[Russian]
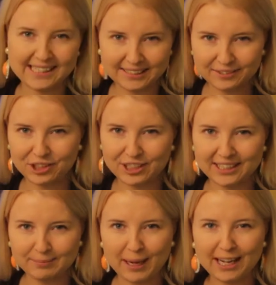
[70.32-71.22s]
девочек
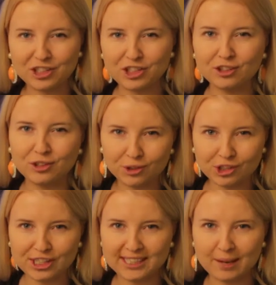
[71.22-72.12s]
кинопрокатчики
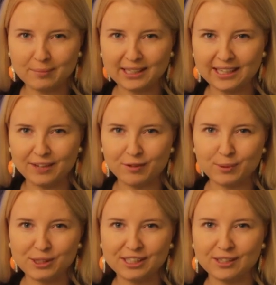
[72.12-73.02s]
тоже не забыли и
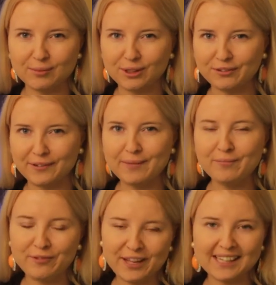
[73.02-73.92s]
выпустили мультфильм
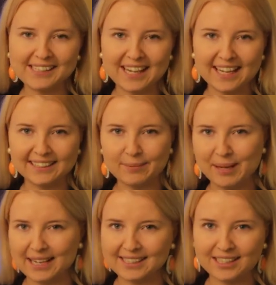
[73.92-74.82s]
«Фея. Загадка
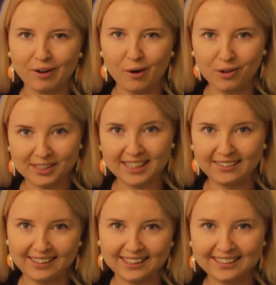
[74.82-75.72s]
пиратского
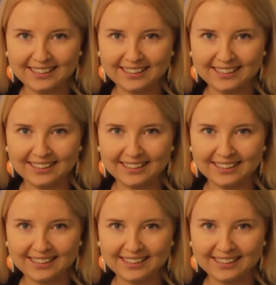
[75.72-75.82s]
острова».